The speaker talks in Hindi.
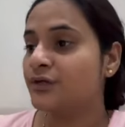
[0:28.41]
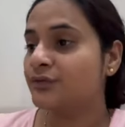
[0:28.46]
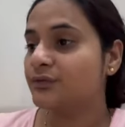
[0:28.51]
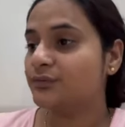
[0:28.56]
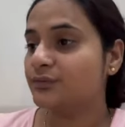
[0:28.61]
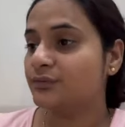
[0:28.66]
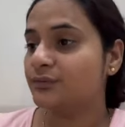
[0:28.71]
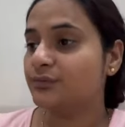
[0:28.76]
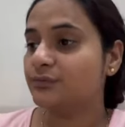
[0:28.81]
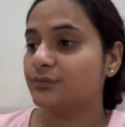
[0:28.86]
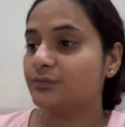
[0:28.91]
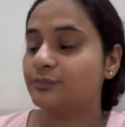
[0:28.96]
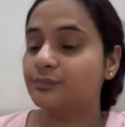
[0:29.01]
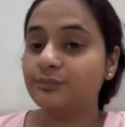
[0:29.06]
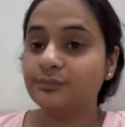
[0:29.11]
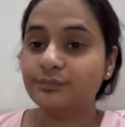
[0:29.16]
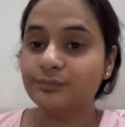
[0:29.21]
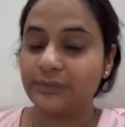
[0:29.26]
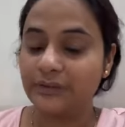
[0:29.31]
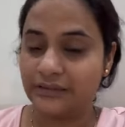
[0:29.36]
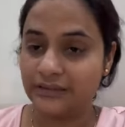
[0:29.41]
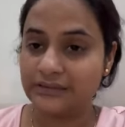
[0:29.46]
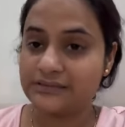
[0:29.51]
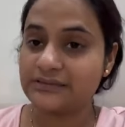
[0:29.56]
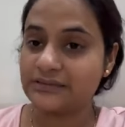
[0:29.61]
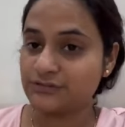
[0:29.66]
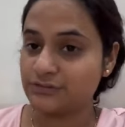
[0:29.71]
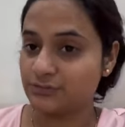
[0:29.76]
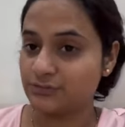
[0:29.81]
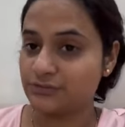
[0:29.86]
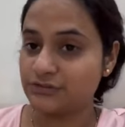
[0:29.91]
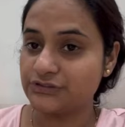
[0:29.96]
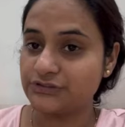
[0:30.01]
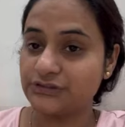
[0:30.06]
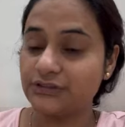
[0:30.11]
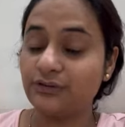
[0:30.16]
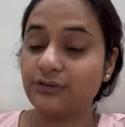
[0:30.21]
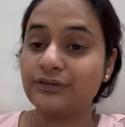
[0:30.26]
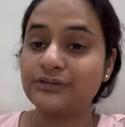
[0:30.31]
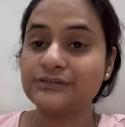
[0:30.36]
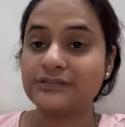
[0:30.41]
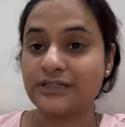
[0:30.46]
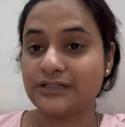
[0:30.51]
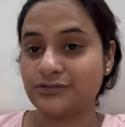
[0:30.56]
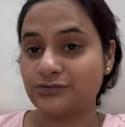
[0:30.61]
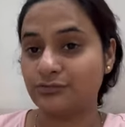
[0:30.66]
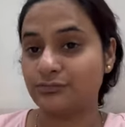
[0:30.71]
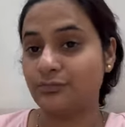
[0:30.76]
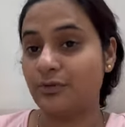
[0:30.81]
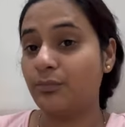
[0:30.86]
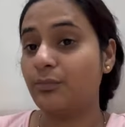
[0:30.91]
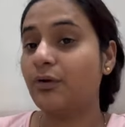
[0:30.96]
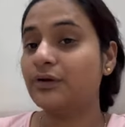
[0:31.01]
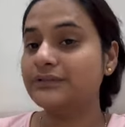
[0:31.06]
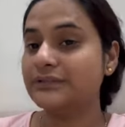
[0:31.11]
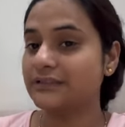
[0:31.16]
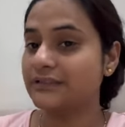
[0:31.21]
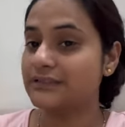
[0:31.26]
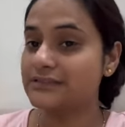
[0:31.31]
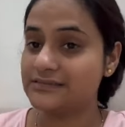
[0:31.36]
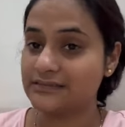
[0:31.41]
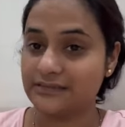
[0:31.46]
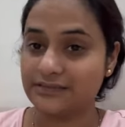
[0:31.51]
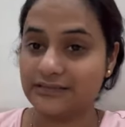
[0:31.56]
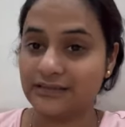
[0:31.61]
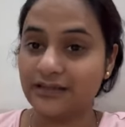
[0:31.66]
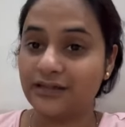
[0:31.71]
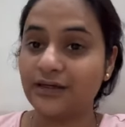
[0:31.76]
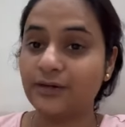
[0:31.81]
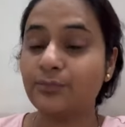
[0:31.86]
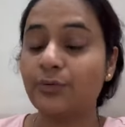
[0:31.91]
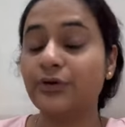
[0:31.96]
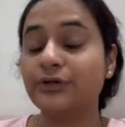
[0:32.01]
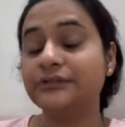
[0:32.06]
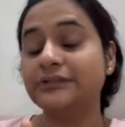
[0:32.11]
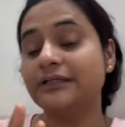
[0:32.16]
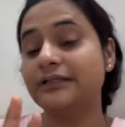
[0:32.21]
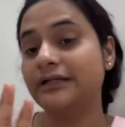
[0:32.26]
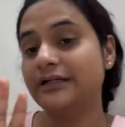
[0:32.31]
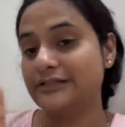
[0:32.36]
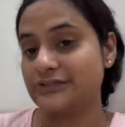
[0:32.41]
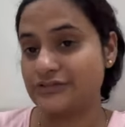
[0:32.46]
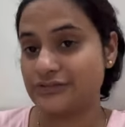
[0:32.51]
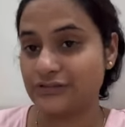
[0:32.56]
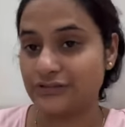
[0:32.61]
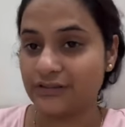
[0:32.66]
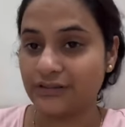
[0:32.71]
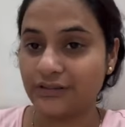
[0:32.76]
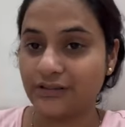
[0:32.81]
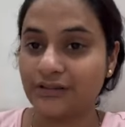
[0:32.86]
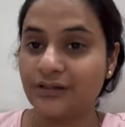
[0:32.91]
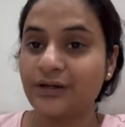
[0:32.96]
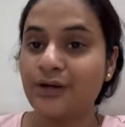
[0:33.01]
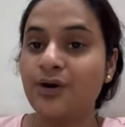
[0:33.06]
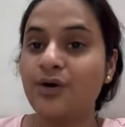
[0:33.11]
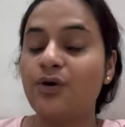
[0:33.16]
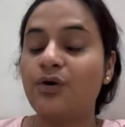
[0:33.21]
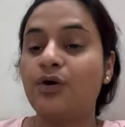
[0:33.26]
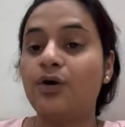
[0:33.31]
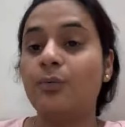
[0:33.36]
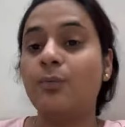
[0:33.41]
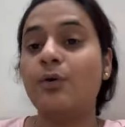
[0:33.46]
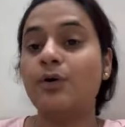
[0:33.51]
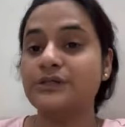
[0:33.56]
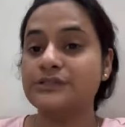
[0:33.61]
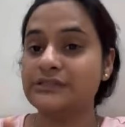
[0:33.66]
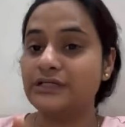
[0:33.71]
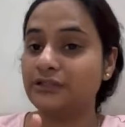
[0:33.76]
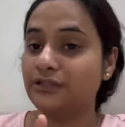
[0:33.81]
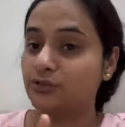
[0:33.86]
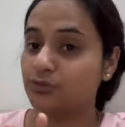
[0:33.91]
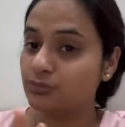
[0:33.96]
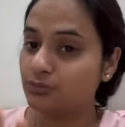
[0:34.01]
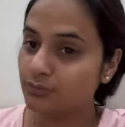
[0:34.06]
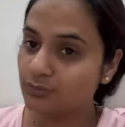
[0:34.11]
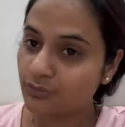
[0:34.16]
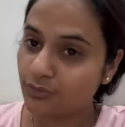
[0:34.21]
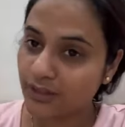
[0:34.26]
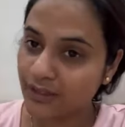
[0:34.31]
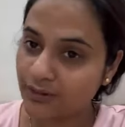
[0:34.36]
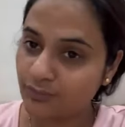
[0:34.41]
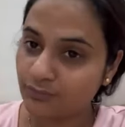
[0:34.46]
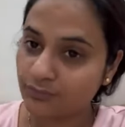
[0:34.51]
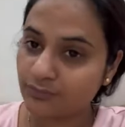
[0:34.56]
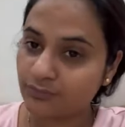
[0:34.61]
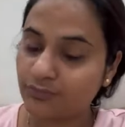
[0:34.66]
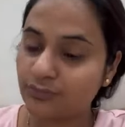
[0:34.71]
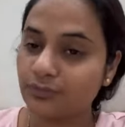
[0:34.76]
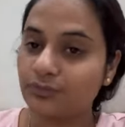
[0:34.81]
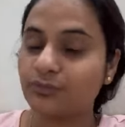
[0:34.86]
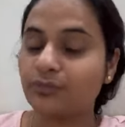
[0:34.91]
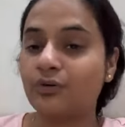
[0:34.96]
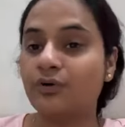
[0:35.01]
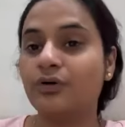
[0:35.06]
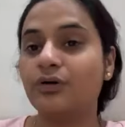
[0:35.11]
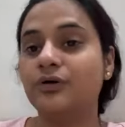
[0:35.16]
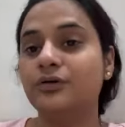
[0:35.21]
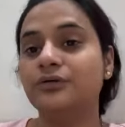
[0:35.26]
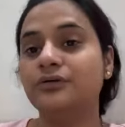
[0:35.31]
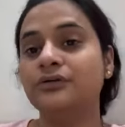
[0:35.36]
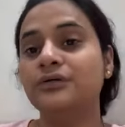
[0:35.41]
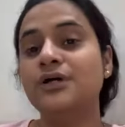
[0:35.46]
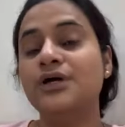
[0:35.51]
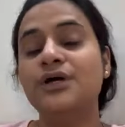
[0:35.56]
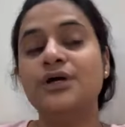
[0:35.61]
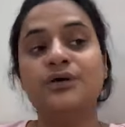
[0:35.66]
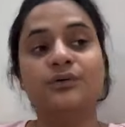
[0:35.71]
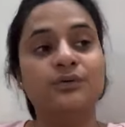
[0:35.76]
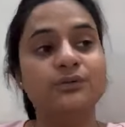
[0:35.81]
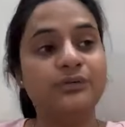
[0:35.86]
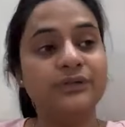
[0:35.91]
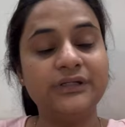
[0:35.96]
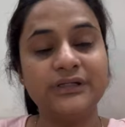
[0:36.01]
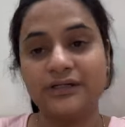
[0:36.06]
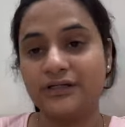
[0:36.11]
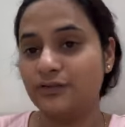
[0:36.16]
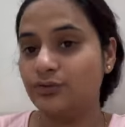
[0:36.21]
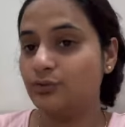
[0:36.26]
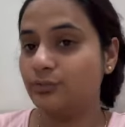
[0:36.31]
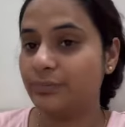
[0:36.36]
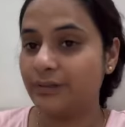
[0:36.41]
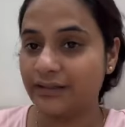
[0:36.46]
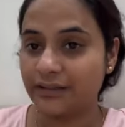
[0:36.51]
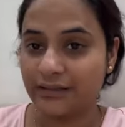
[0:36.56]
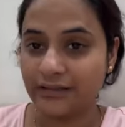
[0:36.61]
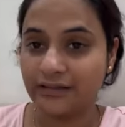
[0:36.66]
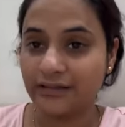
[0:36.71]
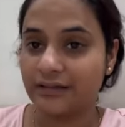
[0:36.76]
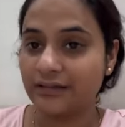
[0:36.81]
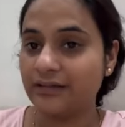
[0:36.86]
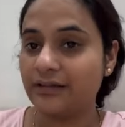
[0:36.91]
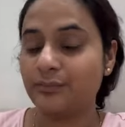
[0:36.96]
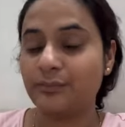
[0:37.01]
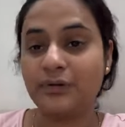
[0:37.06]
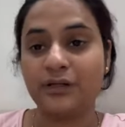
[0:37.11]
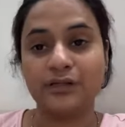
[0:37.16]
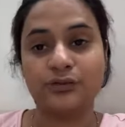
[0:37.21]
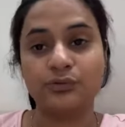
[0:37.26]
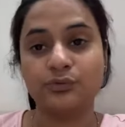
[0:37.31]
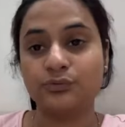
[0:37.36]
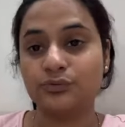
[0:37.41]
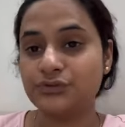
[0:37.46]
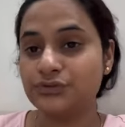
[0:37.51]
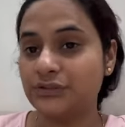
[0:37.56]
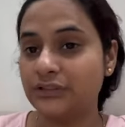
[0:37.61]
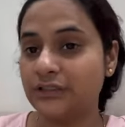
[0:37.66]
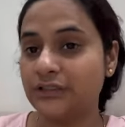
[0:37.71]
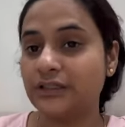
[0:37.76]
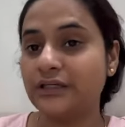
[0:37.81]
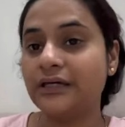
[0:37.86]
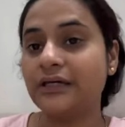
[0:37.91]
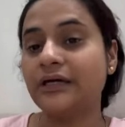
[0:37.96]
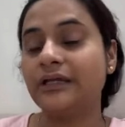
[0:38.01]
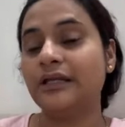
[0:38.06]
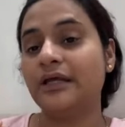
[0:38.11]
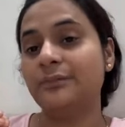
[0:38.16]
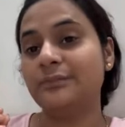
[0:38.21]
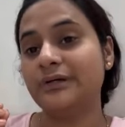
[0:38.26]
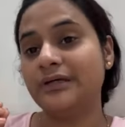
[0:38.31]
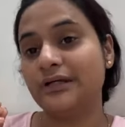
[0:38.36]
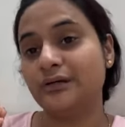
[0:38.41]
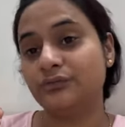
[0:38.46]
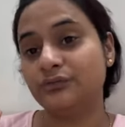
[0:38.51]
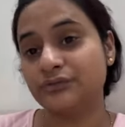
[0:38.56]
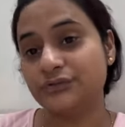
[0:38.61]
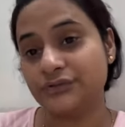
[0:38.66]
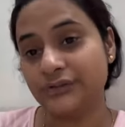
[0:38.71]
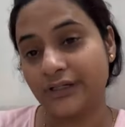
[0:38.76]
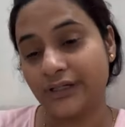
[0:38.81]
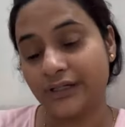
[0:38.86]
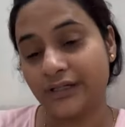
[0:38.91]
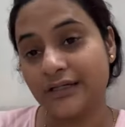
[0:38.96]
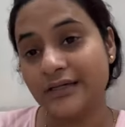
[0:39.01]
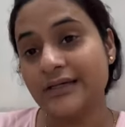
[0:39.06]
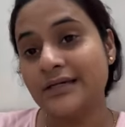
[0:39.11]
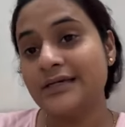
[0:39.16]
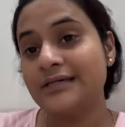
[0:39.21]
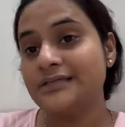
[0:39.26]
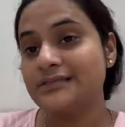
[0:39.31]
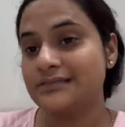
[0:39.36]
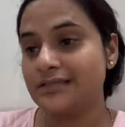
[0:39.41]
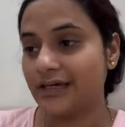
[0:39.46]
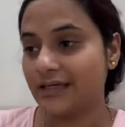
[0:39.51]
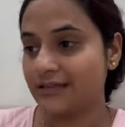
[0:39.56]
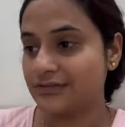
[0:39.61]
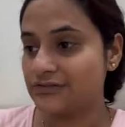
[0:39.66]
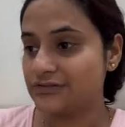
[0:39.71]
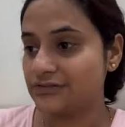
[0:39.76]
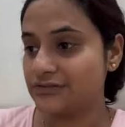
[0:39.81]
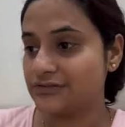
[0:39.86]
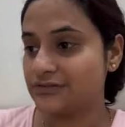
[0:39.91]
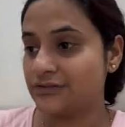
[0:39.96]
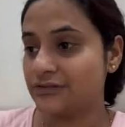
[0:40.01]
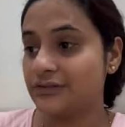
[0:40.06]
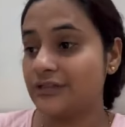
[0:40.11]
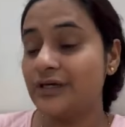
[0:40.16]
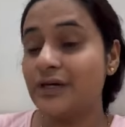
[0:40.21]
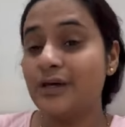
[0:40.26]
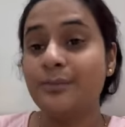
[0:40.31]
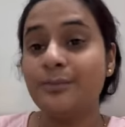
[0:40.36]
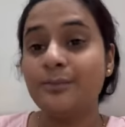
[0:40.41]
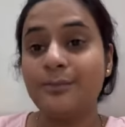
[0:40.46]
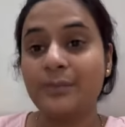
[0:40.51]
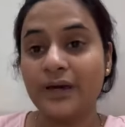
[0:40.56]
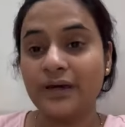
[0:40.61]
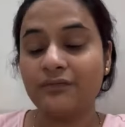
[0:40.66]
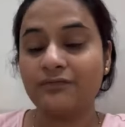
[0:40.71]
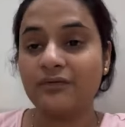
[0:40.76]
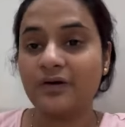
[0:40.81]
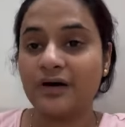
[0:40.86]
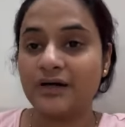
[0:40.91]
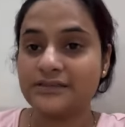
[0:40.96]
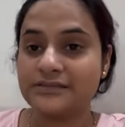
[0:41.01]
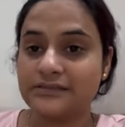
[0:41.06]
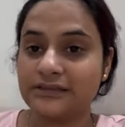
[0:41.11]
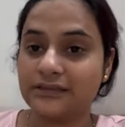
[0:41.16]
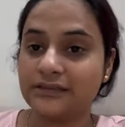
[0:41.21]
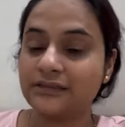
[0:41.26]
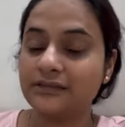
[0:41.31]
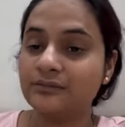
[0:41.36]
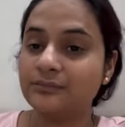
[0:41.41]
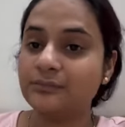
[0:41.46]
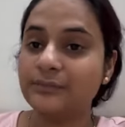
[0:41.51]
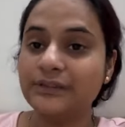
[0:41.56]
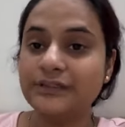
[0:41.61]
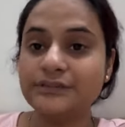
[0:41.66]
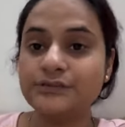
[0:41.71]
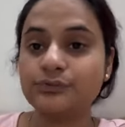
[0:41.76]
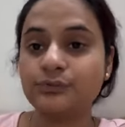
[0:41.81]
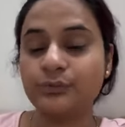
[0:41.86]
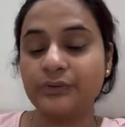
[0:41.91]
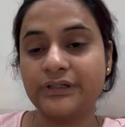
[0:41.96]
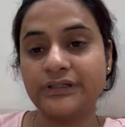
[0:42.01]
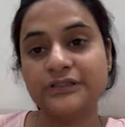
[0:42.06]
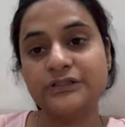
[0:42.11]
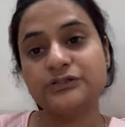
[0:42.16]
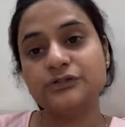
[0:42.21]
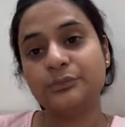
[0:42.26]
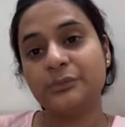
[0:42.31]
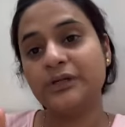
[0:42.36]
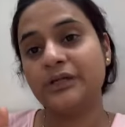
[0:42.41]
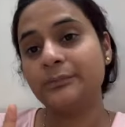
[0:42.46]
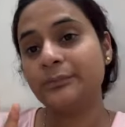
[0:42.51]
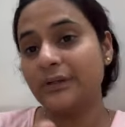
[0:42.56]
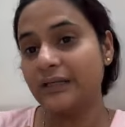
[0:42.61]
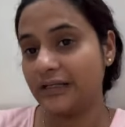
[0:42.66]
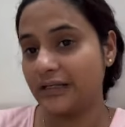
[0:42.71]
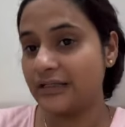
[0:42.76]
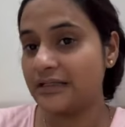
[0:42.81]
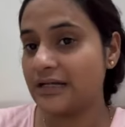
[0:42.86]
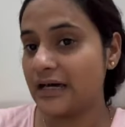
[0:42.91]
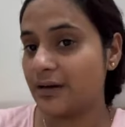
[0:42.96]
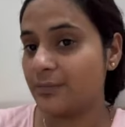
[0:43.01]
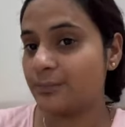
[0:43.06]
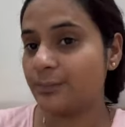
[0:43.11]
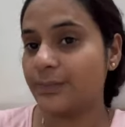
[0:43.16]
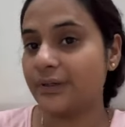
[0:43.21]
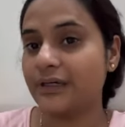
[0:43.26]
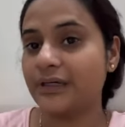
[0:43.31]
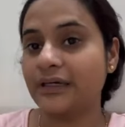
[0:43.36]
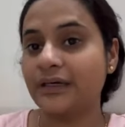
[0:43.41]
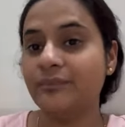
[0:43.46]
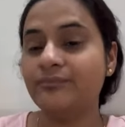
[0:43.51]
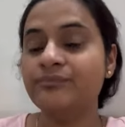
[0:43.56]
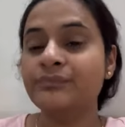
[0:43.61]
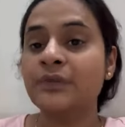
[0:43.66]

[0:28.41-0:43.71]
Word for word: तो मेरे ससुर जी और सासू माँ बहुत ज़्यादा सीधे हैं बहुत ज़्यादा अच्छे हैं और बहुत ज़्यादा दुख है उनको और उन्हीं के दो बेटे गए हैं मेरा तो कुछ नहीं गया ना मेरा कुछ है सारी चीज़ें मैं वहाँ से मेरी स्कूटी थी जो मैंने मेरे ही नाम पे है